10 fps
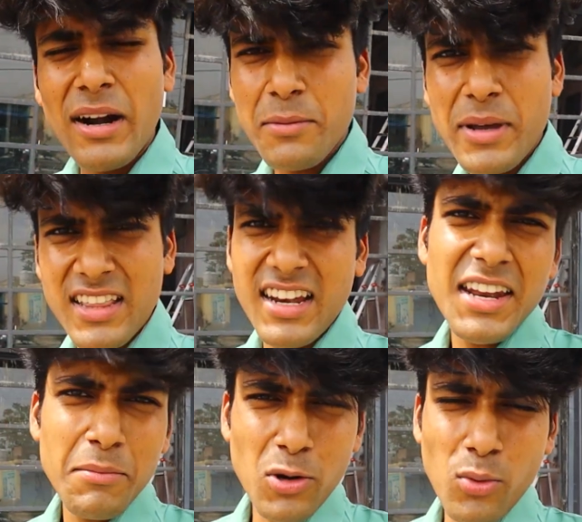बट मैं
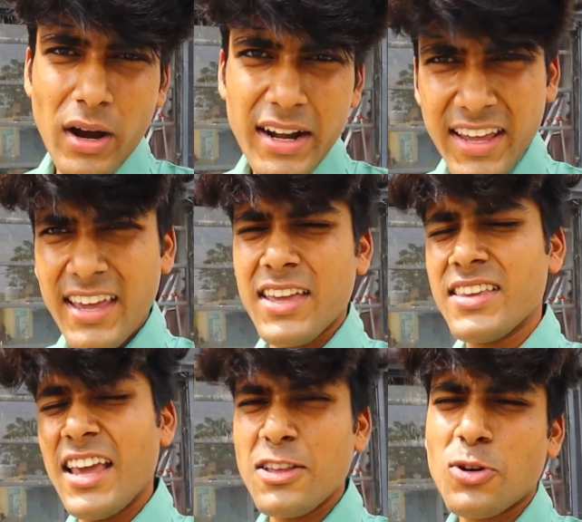दिल्ली नंबर लूँगा ठीक है
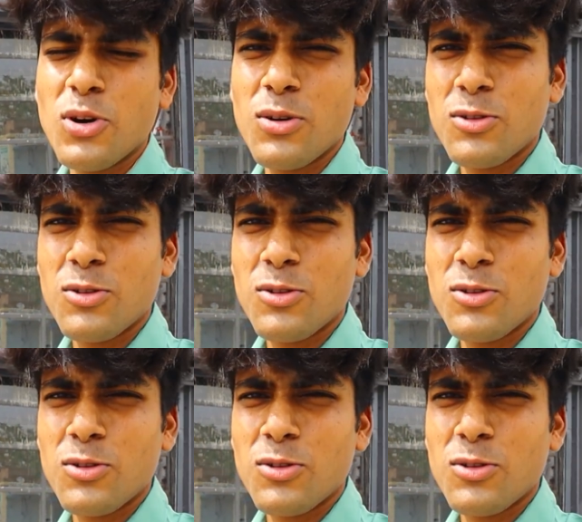यही तो